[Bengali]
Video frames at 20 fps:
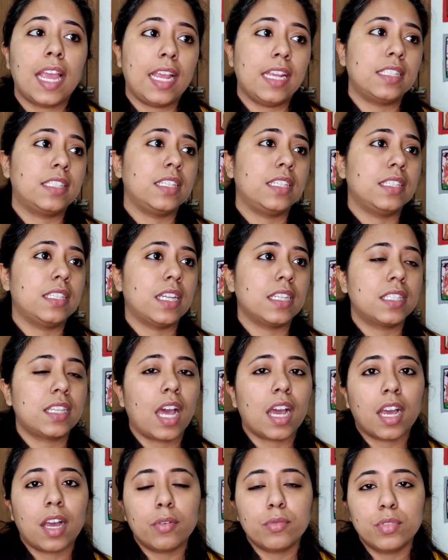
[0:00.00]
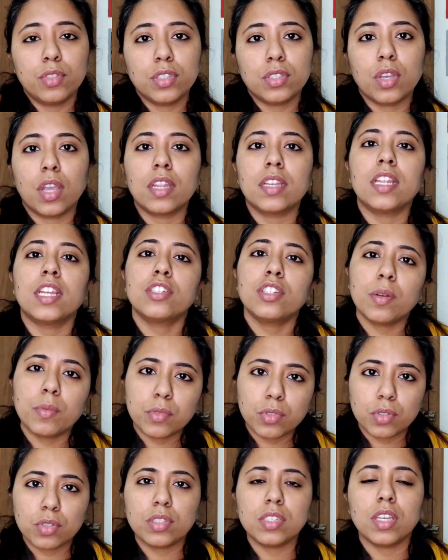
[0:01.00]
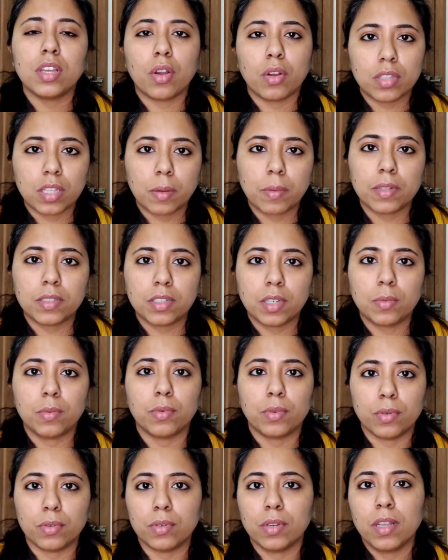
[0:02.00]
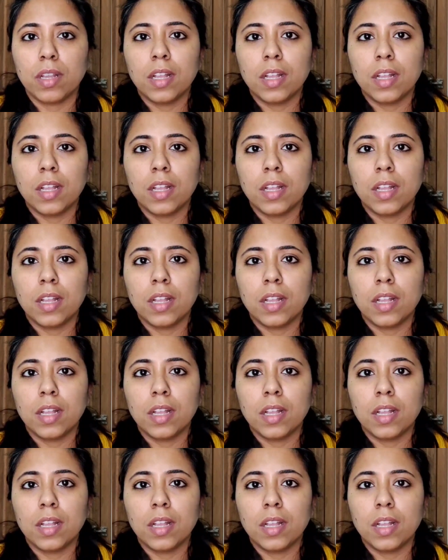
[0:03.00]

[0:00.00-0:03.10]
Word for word: এই সিনটার থাকা উচিত হয়নি এই সমস্ত নিয়ে কথাবার্তা বলুন